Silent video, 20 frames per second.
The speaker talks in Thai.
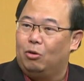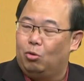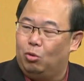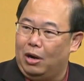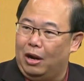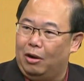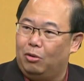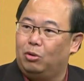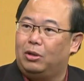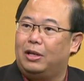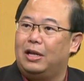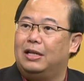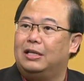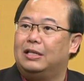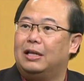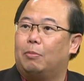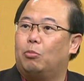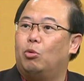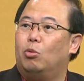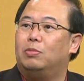คุณอนุทิน
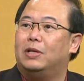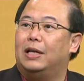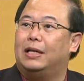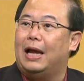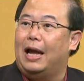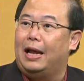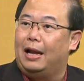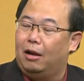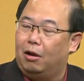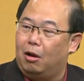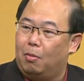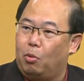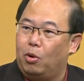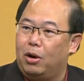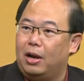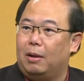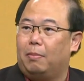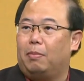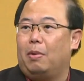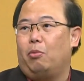จากภูมิใจไทย แล้วก็พ
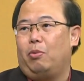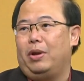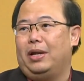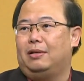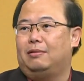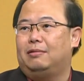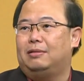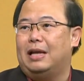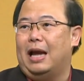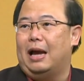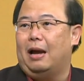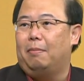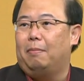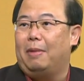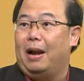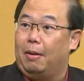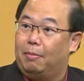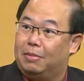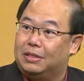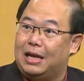ลเอกประวิทย์จาก
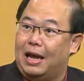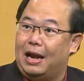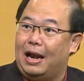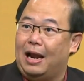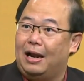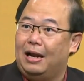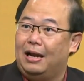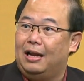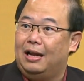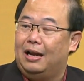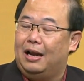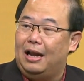พลังประชารัฐ